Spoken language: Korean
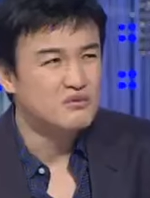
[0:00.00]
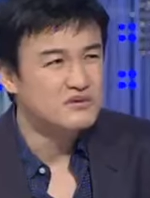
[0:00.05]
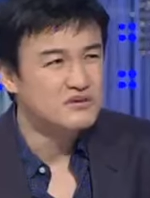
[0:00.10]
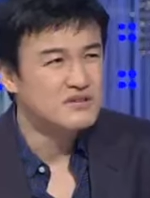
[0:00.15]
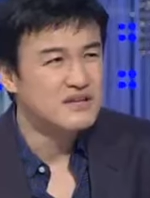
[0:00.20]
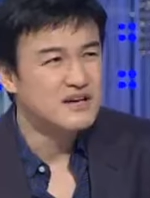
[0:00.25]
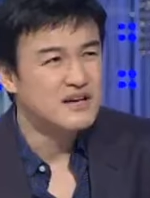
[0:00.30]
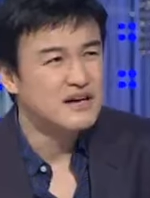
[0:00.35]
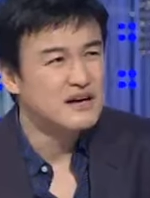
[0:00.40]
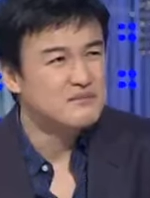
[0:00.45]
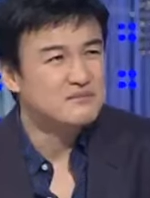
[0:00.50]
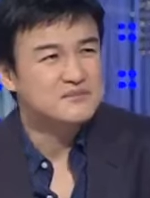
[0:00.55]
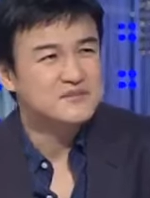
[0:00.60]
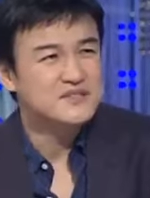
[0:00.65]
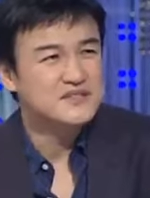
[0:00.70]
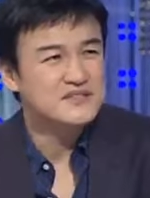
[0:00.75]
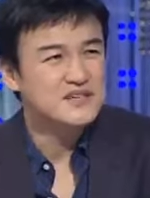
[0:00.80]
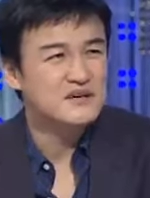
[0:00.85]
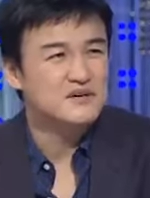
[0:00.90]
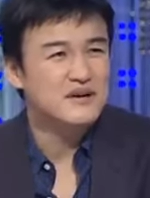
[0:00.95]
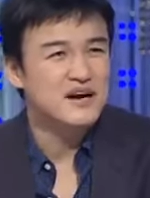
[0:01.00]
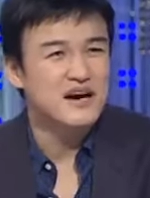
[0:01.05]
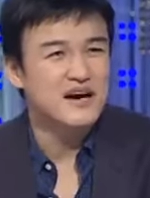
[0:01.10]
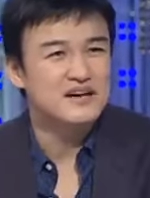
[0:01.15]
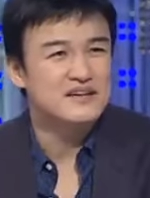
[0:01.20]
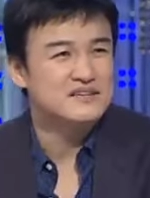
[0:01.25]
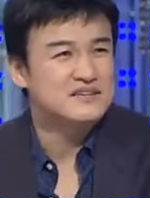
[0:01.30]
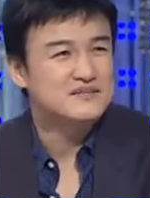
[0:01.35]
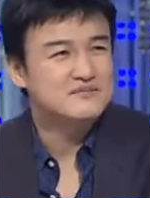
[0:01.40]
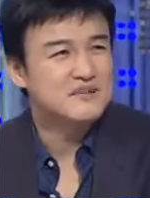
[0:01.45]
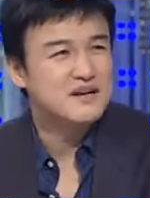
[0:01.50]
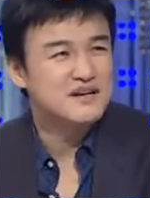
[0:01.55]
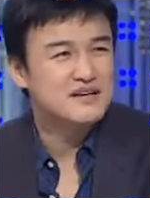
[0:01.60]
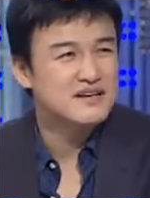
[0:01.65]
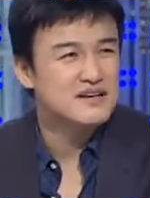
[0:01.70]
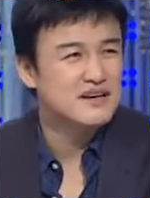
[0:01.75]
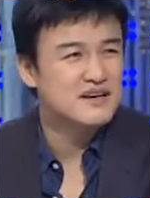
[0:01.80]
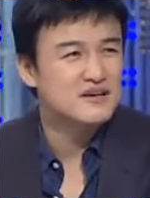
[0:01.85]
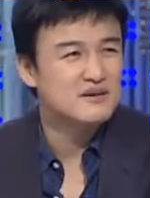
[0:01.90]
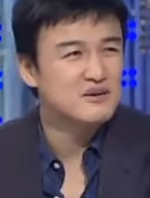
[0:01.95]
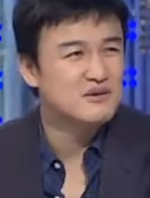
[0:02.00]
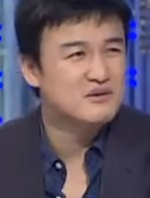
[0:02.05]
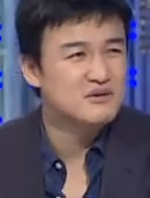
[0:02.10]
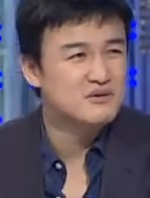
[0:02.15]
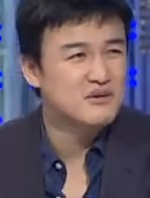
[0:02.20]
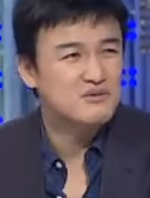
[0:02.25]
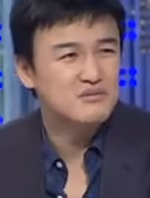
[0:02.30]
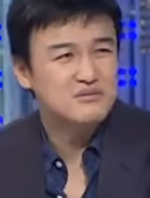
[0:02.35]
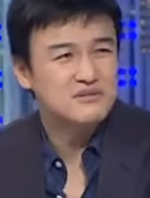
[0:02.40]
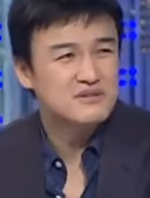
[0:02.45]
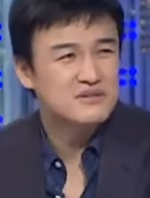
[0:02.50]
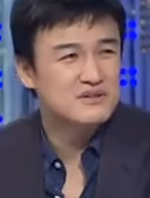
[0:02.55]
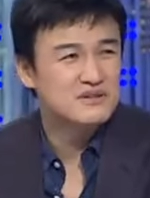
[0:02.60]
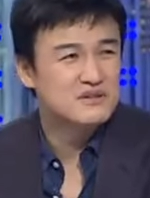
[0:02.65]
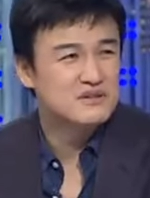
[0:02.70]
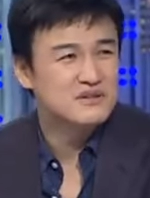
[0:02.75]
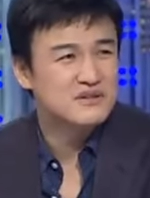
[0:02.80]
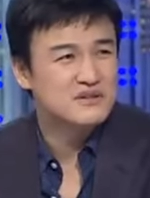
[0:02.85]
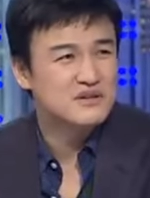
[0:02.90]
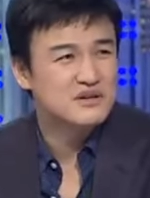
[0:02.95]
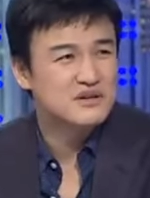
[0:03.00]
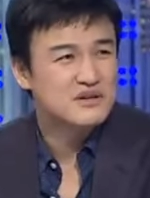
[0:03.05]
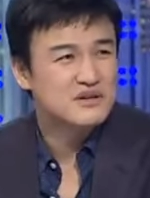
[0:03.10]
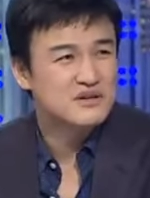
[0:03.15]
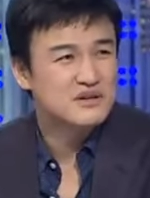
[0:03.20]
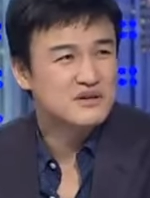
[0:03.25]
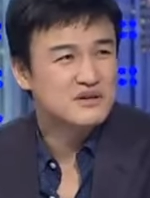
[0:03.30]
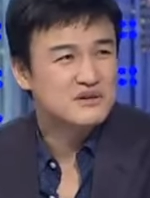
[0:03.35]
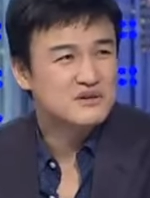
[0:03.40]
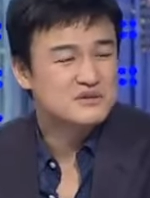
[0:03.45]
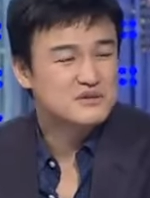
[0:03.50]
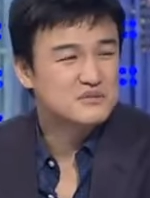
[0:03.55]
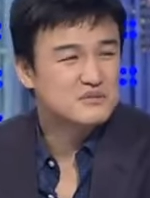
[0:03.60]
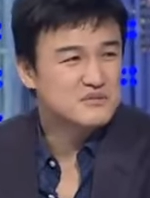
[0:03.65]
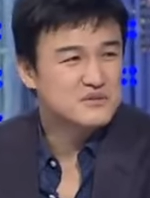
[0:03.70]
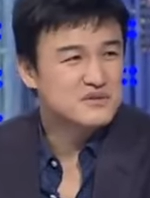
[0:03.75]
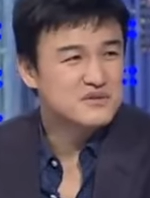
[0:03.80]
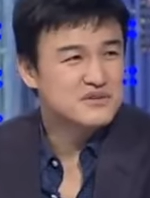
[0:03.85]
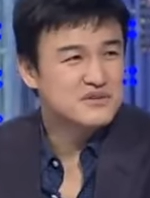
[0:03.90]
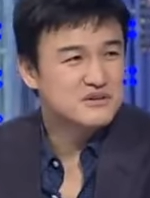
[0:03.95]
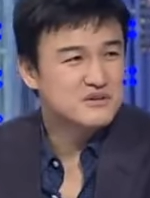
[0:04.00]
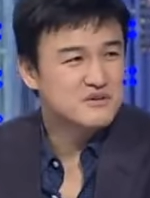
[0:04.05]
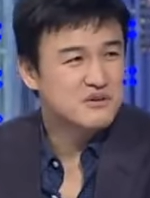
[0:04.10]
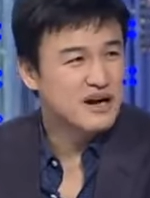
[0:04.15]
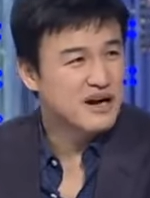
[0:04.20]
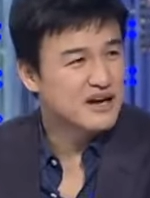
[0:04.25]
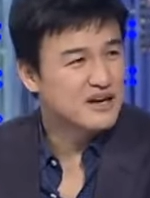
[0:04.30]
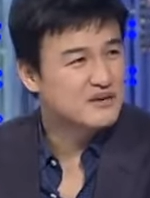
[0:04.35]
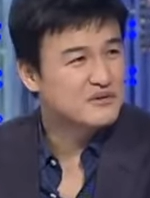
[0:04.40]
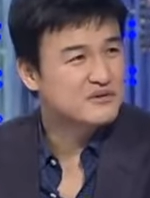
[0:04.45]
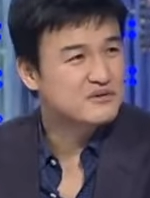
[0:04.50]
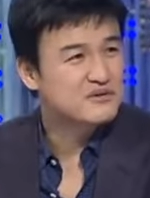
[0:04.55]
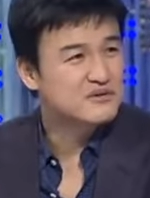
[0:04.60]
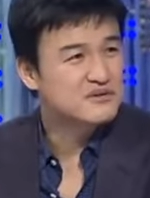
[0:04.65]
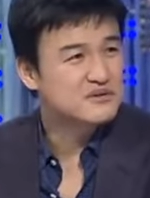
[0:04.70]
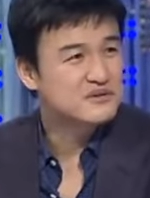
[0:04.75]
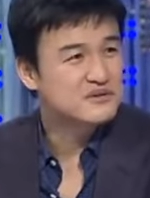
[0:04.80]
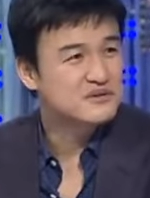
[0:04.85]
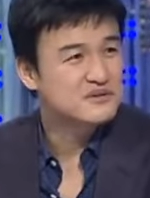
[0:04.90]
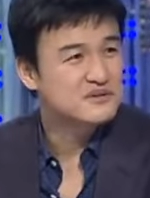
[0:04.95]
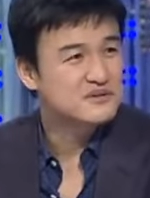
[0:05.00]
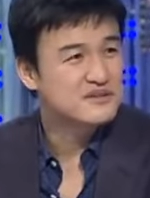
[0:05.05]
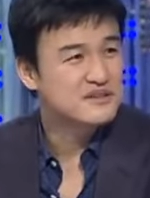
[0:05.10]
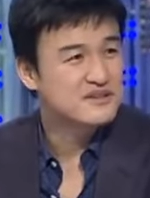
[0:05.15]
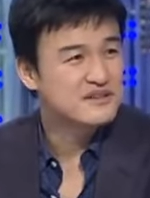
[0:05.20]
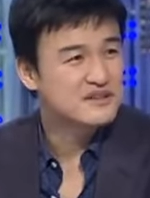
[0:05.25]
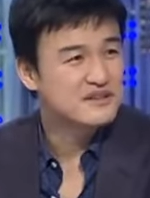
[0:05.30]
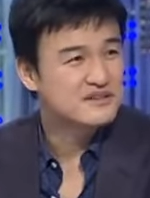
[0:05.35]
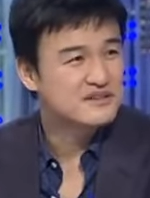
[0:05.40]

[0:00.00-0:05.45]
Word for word: 너무 깜찍하고 앙증맞게 하려고 너무 좀 과잉으로